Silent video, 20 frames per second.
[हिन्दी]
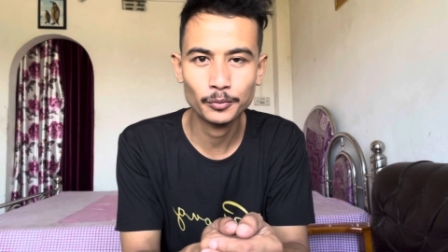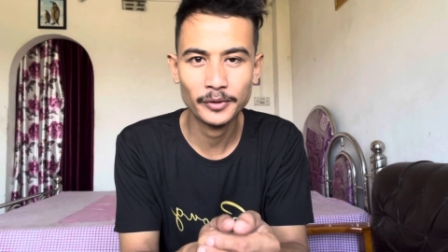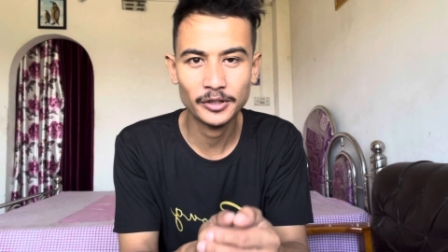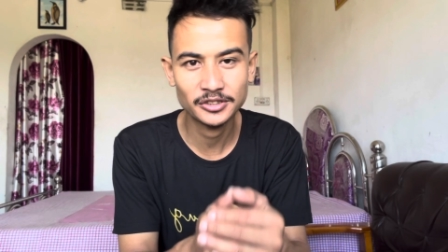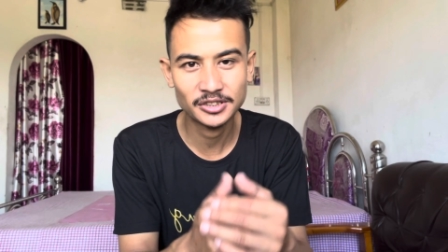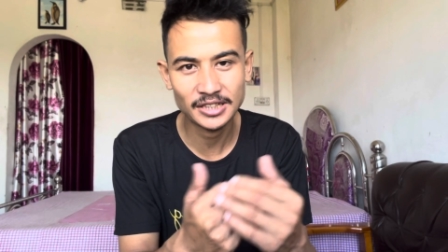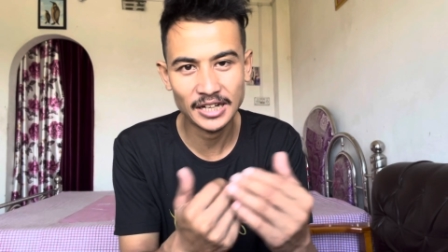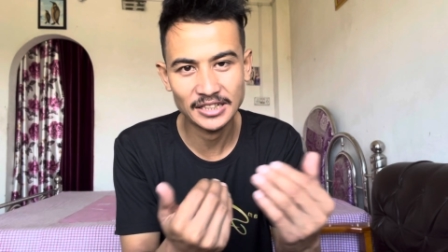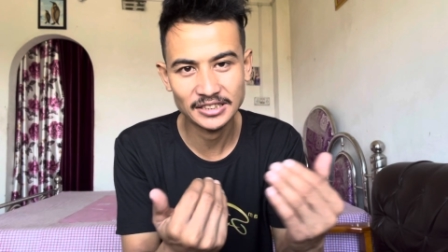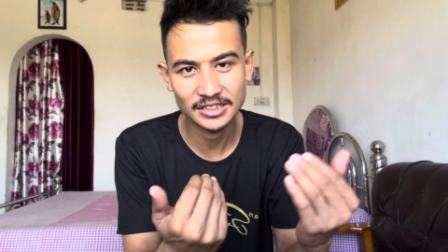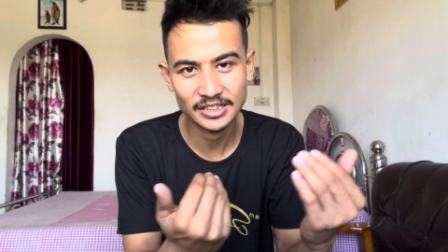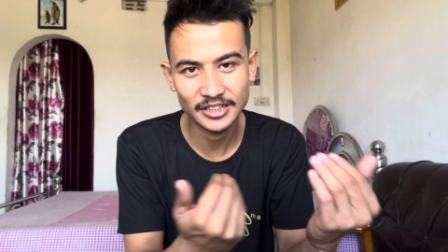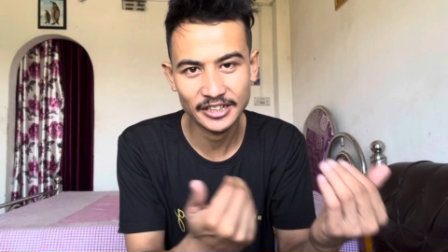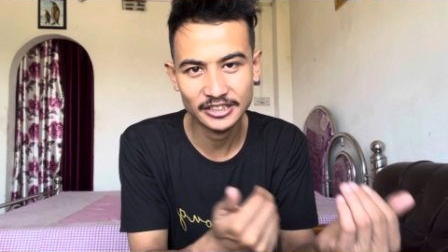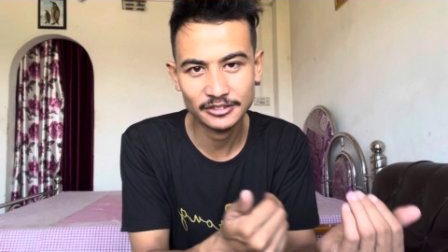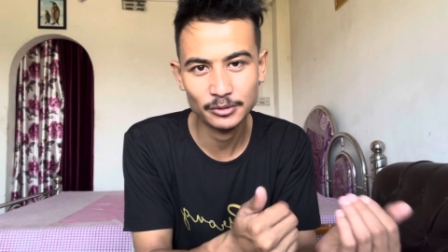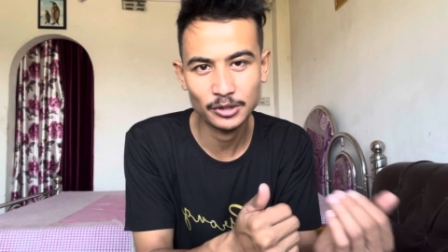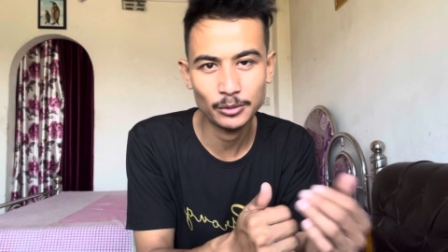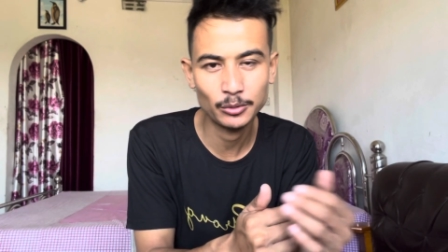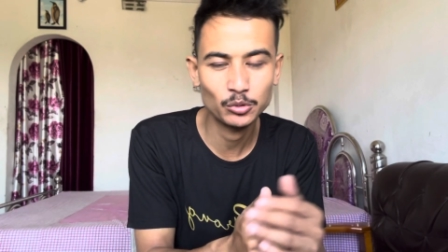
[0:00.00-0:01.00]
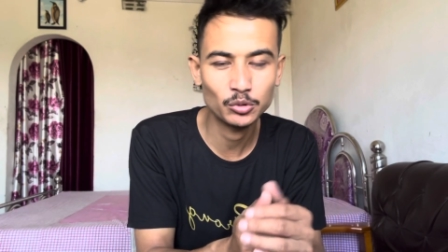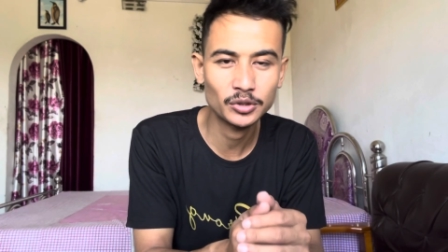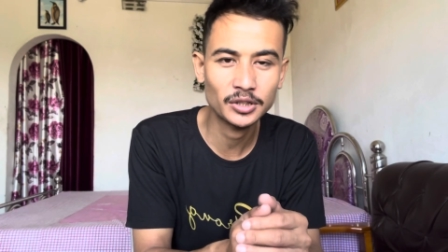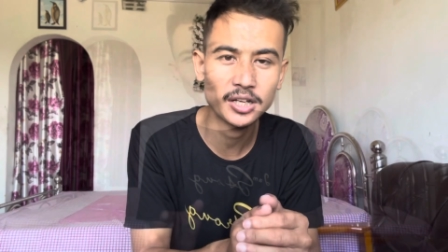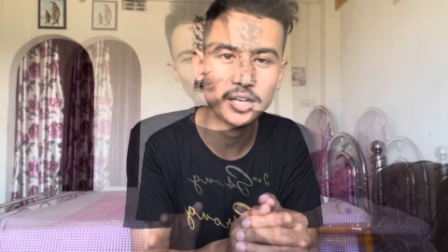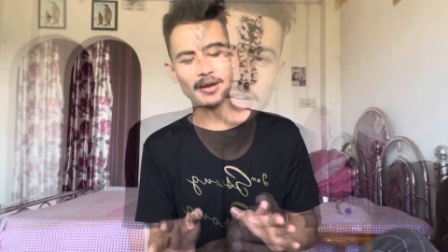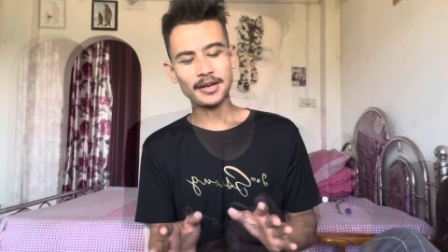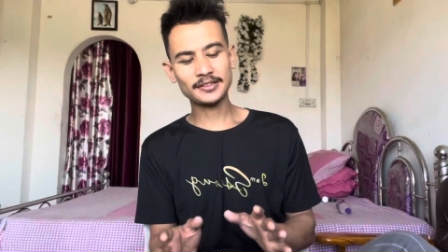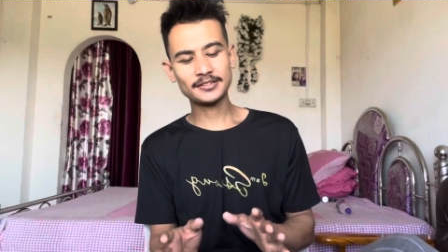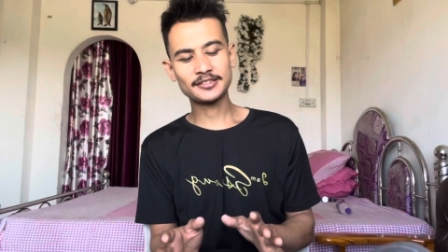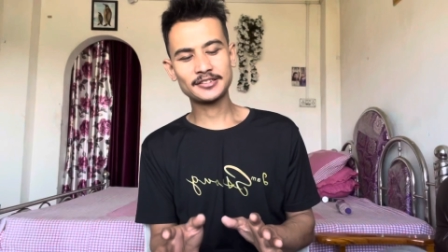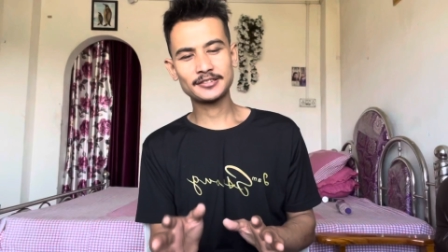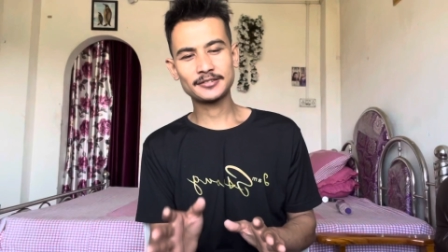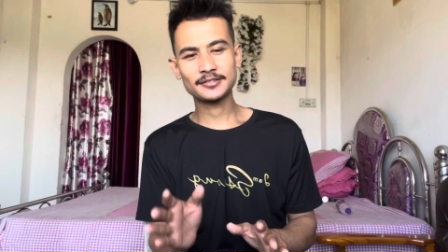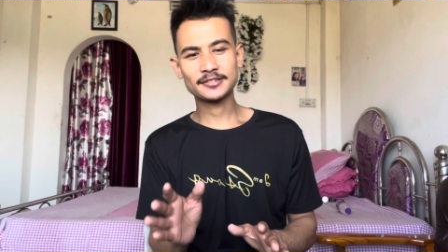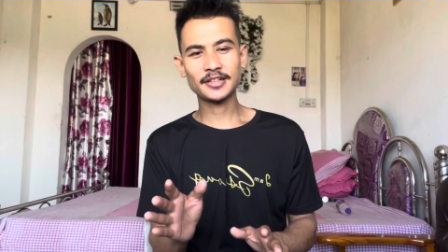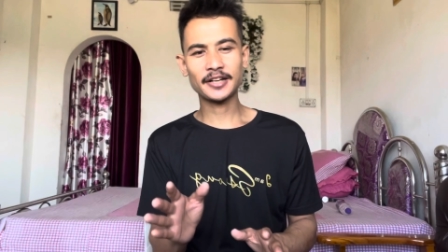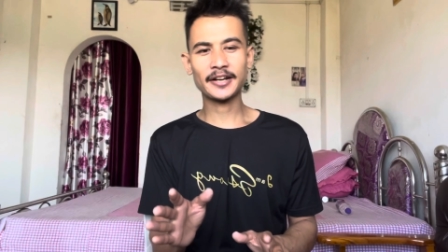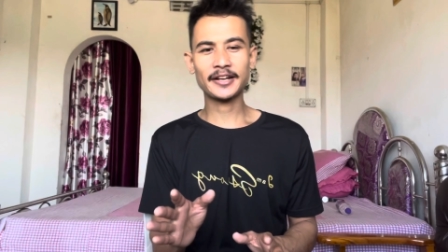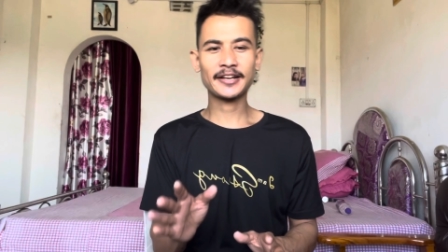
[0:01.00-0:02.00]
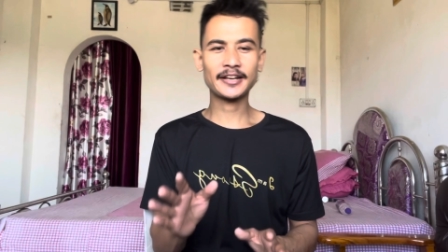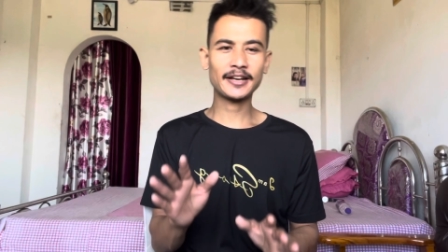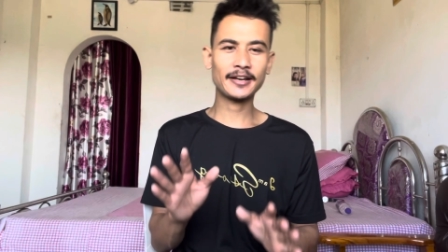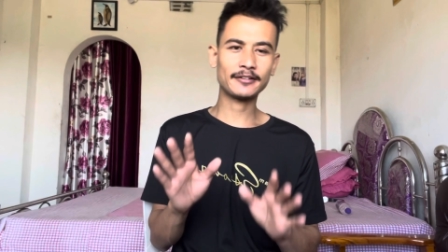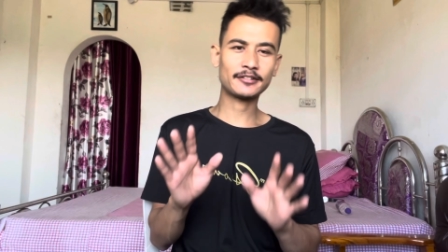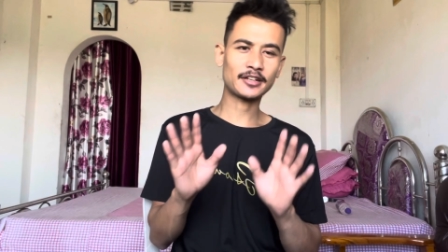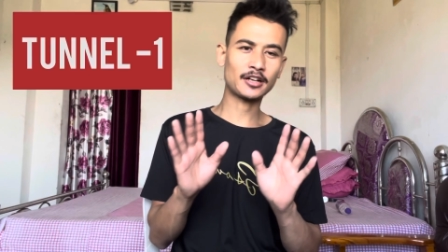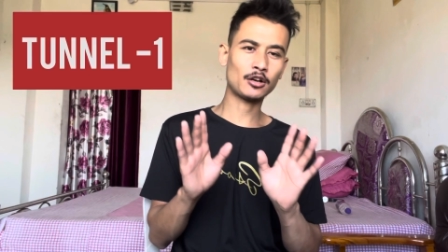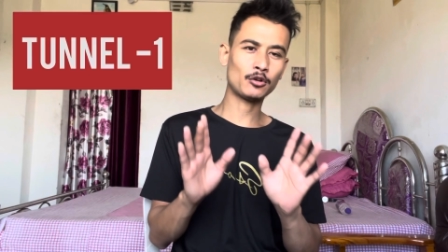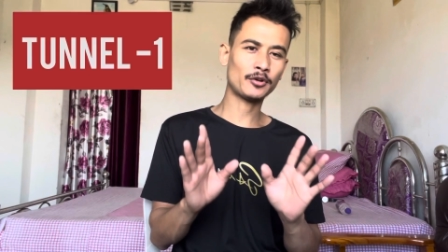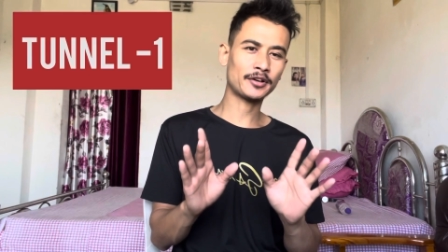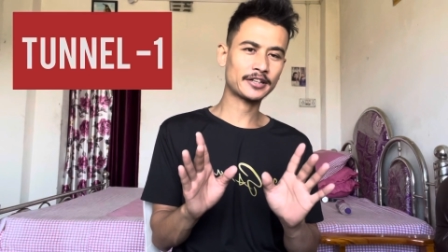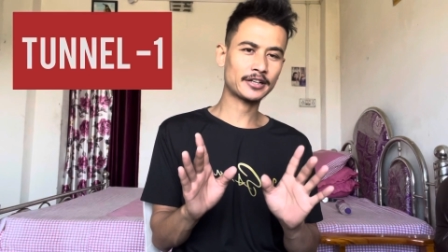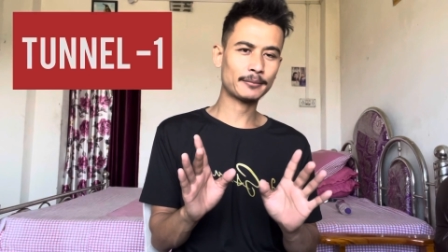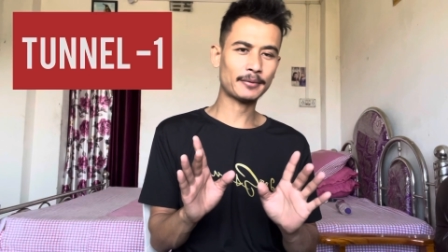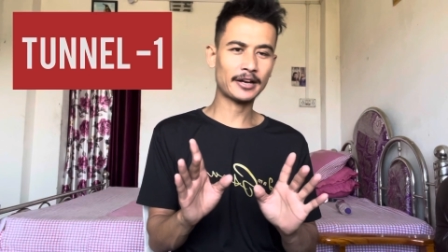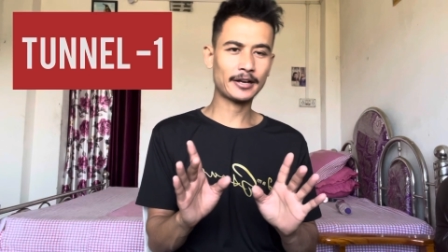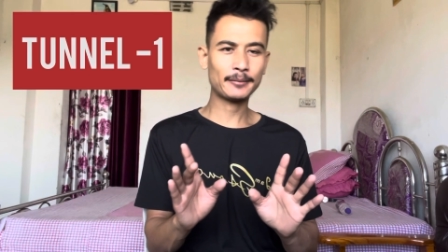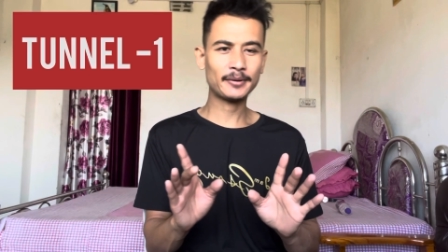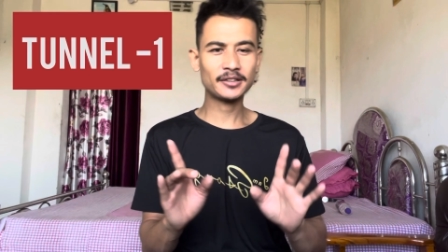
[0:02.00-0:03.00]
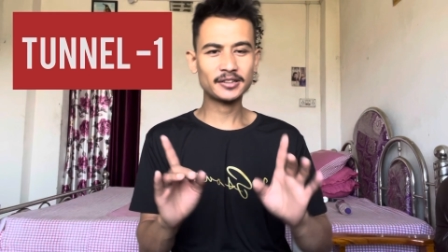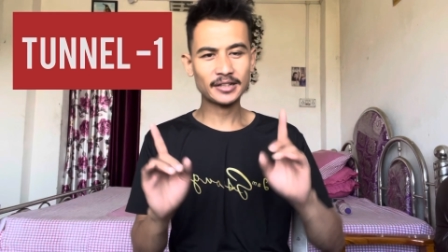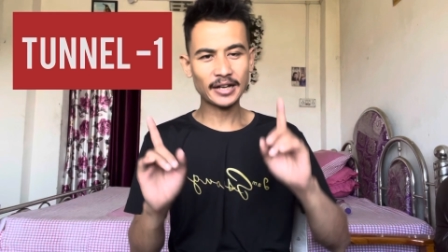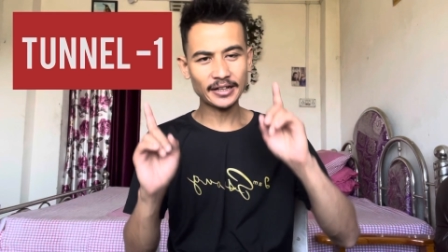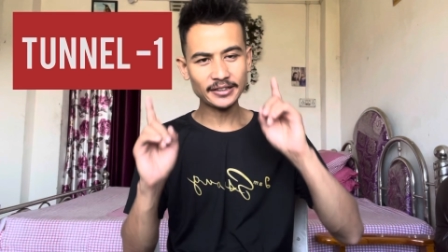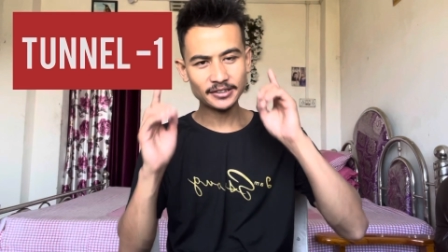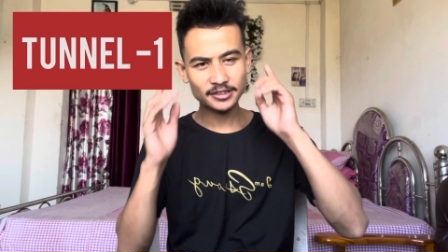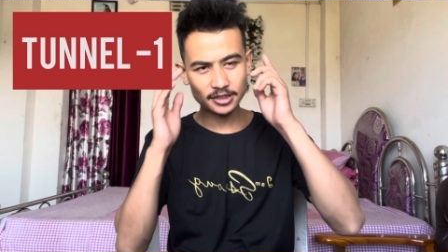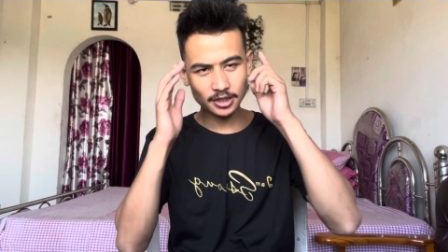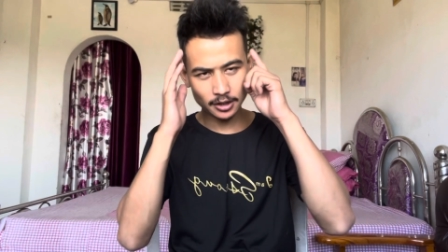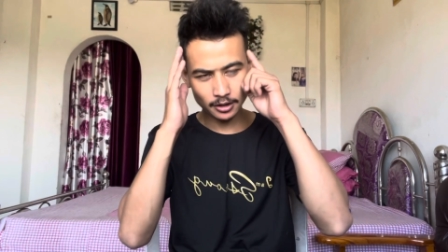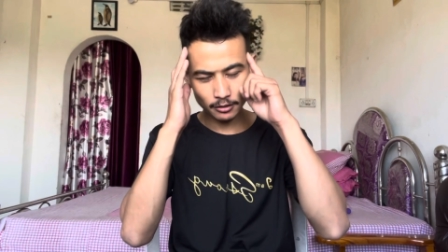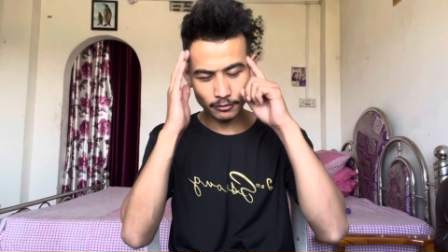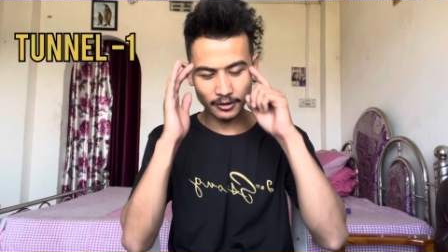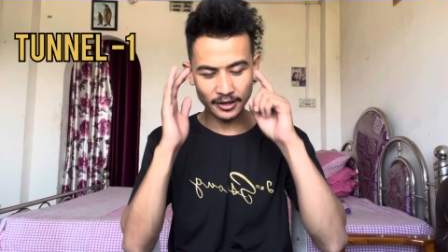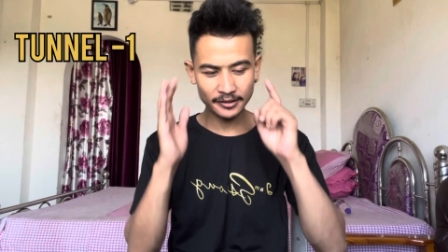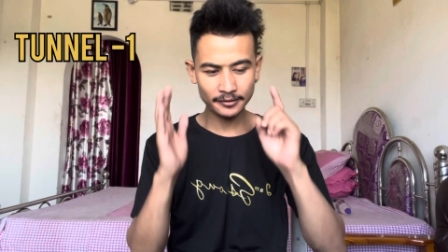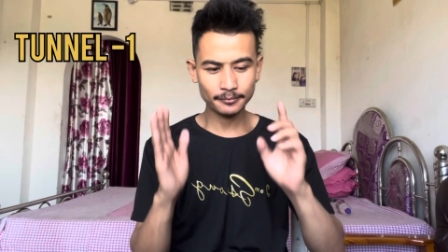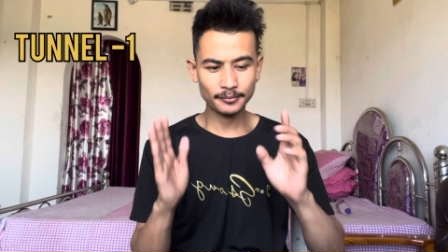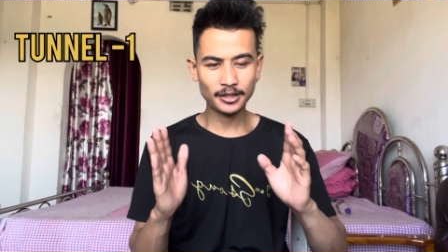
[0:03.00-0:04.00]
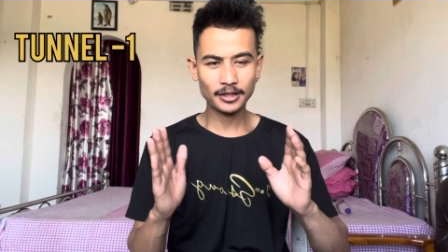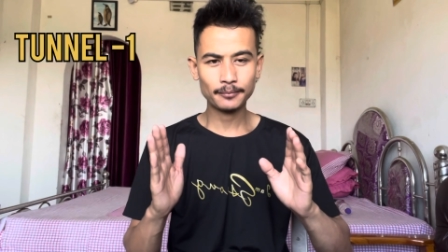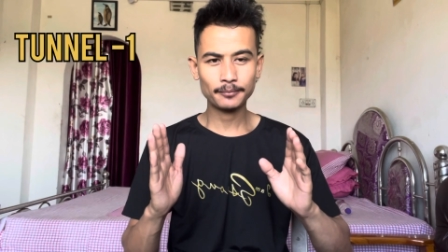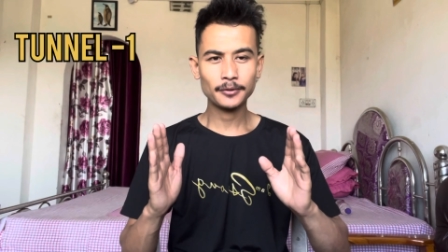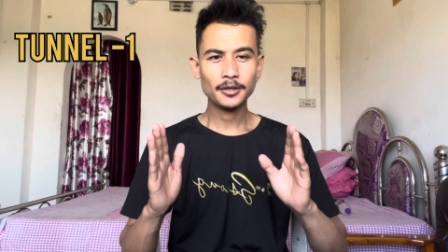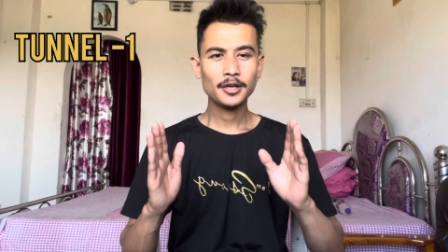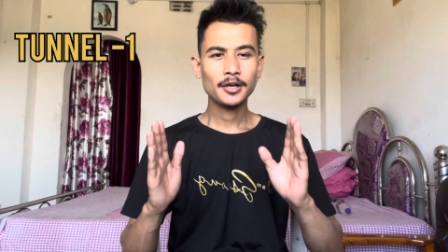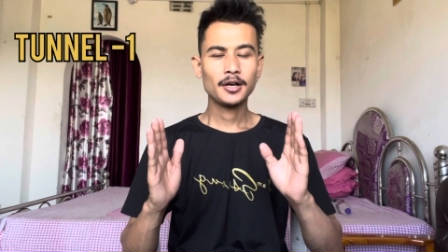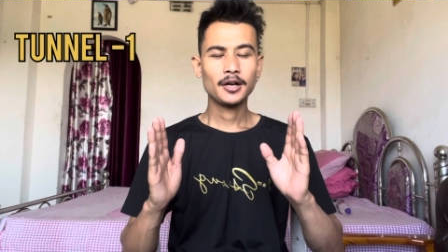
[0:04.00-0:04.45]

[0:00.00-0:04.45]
मैं उसका आंसर नेक्स्ट वीडियो में दूंगा बात करेंगे टनल वन के बारे में गाइस टनल वन मतलब